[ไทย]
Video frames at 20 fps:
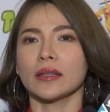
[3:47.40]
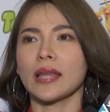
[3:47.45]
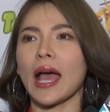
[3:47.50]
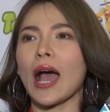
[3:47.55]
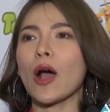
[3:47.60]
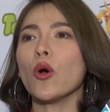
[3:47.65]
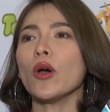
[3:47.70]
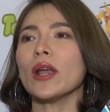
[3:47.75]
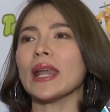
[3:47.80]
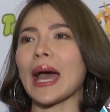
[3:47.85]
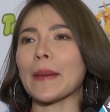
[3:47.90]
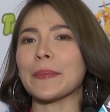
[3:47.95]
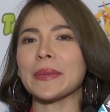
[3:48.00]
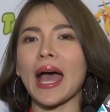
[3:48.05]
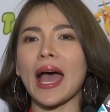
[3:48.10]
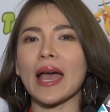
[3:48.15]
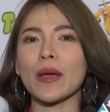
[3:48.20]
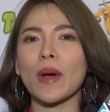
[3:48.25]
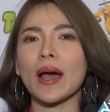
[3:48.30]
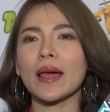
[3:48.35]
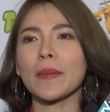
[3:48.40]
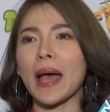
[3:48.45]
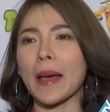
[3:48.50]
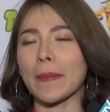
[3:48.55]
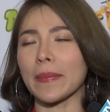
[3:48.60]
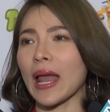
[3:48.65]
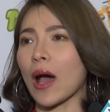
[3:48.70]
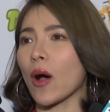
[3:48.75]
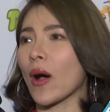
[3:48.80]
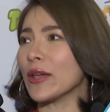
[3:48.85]
ถ้าคุณรับได้ว่าแบ
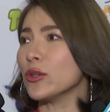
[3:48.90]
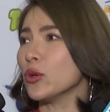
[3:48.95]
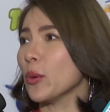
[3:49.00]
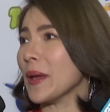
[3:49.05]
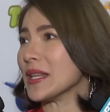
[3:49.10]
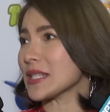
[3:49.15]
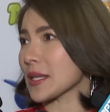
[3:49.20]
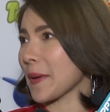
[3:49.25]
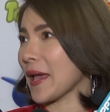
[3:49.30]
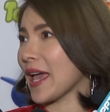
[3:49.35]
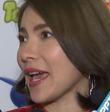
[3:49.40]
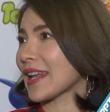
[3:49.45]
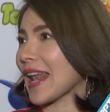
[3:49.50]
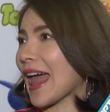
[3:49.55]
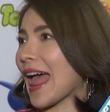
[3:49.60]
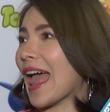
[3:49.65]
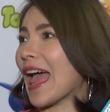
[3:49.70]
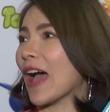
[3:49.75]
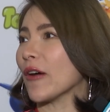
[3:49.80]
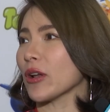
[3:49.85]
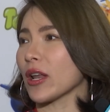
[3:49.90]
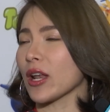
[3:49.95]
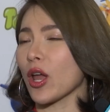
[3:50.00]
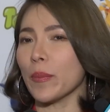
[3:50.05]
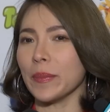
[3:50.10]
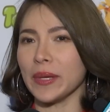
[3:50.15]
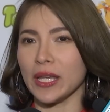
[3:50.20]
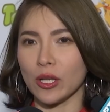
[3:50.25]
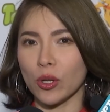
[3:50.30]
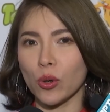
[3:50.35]
บเราอายุเป็นจเพศแล้วแล้วเรา
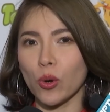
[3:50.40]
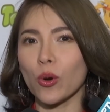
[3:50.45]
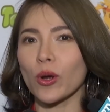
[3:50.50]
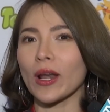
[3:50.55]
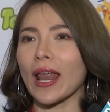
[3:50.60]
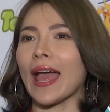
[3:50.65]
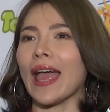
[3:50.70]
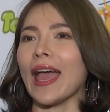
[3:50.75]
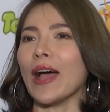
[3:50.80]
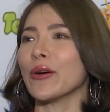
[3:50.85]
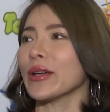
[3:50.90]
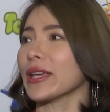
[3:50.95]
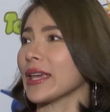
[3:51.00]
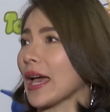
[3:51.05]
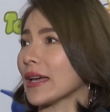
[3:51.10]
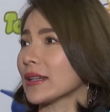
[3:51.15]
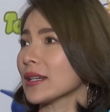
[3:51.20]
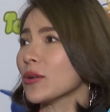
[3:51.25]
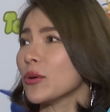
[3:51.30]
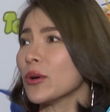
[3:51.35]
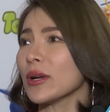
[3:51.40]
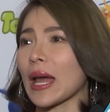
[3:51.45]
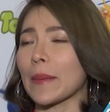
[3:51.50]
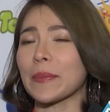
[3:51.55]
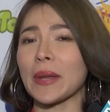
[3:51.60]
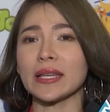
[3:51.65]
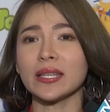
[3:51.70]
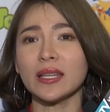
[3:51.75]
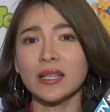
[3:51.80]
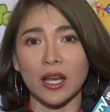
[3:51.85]
มีลูกแล้วอย่างเงี้ยถ้าคุณรับ
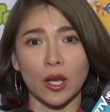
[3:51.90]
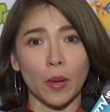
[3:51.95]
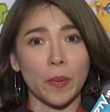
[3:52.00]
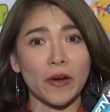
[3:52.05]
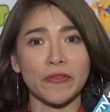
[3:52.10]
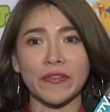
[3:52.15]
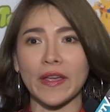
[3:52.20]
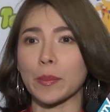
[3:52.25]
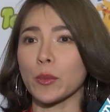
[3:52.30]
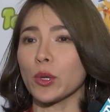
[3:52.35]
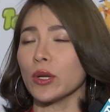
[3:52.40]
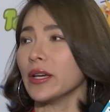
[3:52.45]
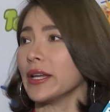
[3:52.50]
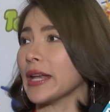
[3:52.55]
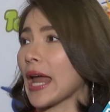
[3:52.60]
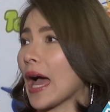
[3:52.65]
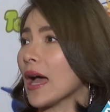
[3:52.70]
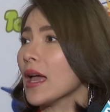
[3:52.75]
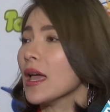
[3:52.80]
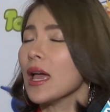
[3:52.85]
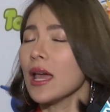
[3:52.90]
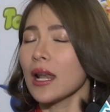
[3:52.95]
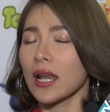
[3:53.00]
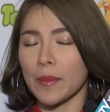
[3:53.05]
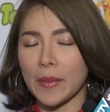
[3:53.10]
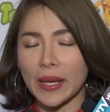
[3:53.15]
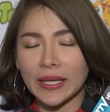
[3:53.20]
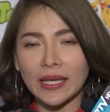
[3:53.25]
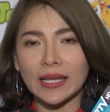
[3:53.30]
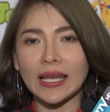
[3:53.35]
ได้ที่เหลือเราเพอร์เฟกหมดเลยนะ
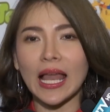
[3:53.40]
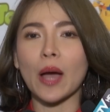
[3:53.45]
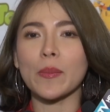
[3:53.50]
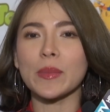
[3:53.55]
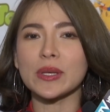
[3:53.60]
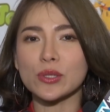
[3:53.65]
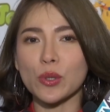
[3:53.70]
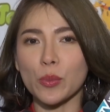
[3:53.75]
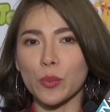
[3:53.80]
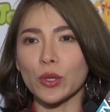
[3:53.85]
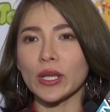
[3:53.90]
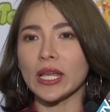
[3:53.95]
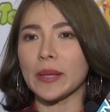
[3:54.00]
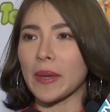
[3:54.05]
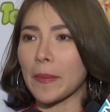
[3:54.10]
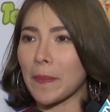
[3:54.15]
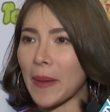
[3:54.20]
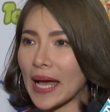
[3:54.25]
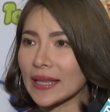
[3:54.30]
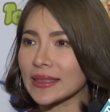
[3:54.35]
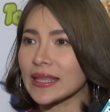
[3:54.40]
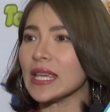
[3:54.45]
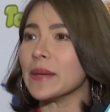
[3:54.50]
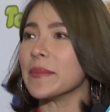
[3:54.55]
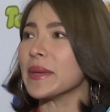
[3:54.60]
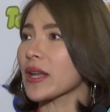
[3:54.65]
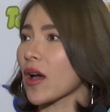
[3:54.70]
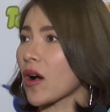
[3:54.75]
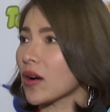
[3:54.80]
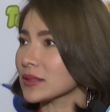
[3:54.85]
เราไม่กินเหล้าไม่สูบบุหรี่ไม่ปาร์ตี้
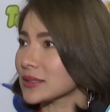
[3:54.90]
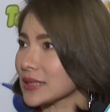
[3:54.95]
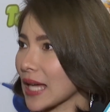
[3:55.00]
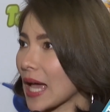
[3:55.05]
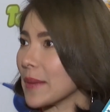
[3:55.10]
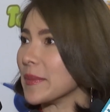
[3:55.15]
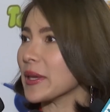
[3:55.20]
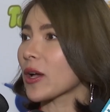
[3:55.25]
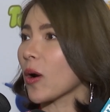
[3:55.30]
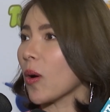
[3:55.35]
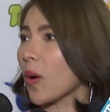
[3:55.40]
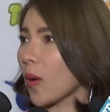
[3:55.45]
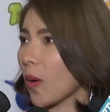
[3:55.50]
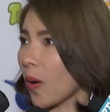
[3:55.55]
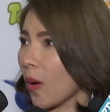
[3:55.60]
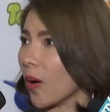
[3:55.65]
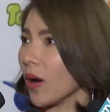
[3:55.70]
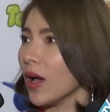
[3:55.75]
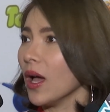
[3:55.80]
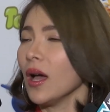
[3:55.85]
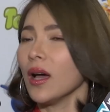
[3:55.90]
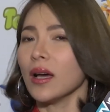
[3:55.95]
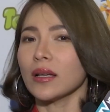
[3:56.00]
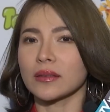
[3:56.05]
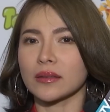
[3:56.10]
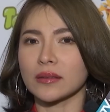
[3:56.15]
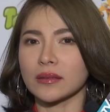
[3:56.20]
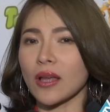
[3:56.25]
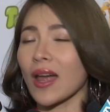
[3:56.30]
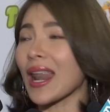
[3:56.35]
ไม่นอกใจไม่โกหก
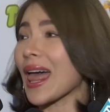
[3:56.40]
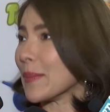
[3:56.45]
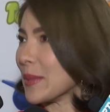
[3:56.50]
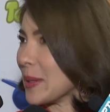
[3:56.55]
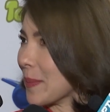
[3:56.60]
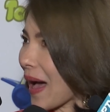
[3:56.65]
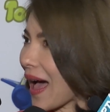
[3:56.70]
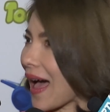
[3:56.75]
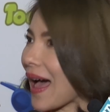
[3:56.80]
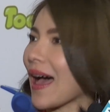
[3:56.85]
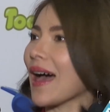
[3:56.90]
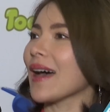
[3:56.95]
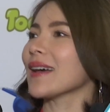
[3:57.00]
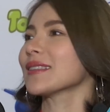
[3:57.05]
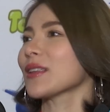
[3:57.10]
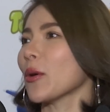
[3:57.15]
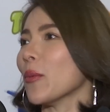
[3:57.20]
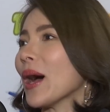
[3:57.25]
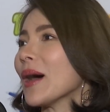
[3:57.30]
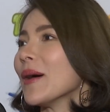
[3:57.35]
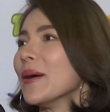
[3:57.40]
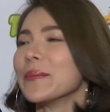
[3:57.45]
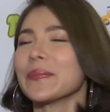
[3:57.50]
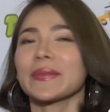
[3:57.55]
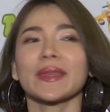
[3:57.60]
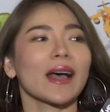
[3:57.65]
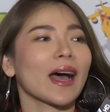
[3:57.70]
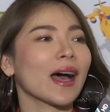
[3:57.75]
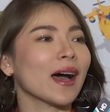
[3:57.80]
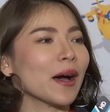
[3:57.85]
ตอนแหลมีบ้าง แต่ว่า
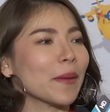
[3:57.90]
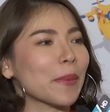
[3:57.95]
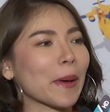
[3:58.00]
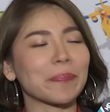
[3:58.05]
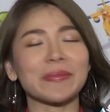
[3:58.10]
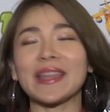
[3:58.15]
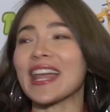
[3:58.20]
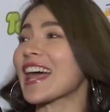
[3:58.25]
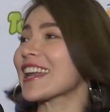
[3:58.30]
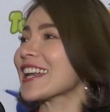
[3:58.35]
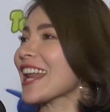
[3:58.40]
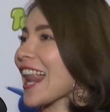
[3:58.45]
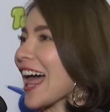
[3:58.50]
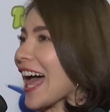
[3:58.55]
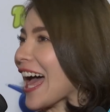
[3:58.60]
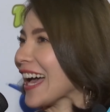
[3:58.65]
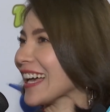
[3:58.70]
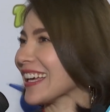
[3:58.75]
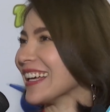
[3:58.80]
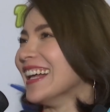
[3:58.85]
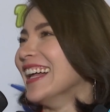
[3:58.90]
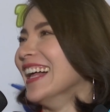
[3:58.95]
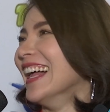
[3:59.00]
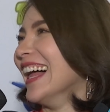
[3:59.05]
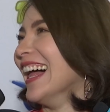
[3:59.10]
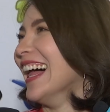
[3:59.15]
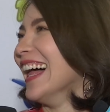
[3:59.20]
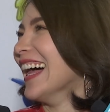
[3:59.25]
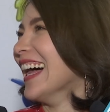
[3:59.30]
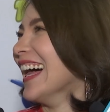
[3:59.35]
เออแบบน่ารักน่ารัก
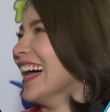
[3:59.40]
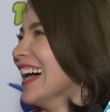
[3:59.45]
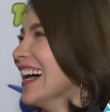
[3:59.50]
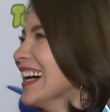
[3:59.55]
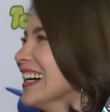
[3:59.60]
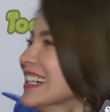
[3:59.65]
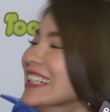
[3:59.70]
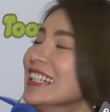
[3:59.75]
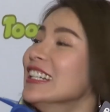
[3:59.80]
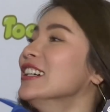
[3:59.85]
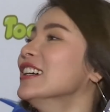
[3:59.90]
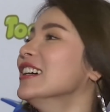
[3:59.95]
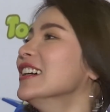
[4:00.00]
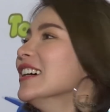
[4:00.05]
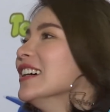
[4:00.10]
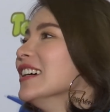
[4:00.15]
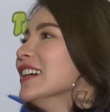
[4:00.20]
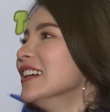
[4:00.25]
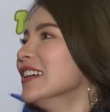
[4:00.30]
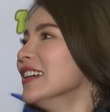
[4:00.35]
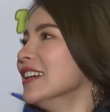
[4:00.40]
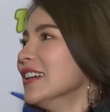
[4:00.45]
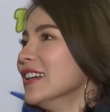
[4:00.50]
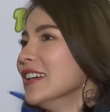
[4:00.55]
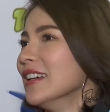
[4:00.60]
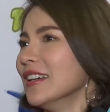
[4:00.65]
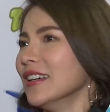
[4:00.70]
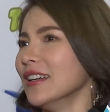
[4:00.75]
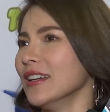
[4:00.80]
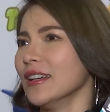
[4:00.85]
คนใหม่ต้องเป็นยังไง
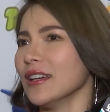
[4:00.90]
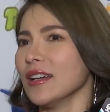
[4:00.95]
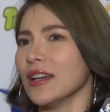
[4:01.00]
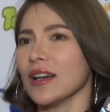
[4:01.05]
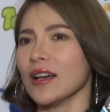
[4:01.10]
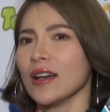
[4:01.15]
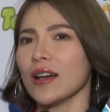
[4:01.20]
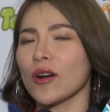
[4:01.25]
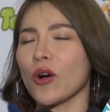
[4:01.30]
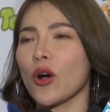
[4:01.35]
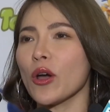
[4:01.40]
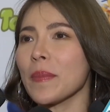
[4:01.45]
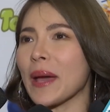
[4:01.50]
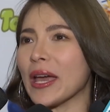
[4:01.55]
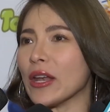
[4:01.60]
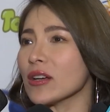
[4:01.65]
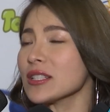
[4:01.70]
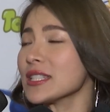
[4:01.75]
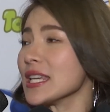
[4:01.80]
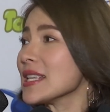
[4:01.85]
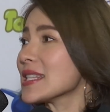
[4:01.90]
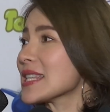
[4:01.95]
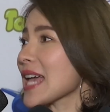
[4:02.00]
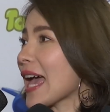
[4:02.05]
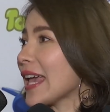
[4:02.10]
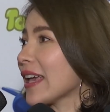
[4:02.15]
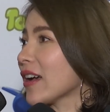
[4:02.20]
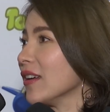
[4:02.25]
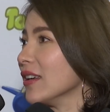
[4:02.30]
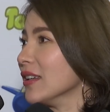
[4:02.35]
คนใหม่ต้องจริงใจ
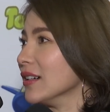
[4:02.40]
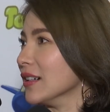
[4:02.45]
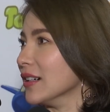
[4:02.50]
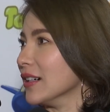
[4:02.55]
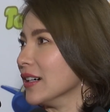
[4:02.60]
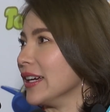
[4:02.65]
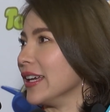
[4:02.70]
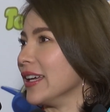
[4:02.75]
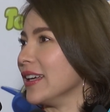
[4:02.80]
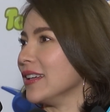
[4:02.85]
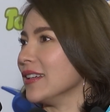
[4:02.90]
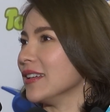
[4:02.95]
ก่อนเลย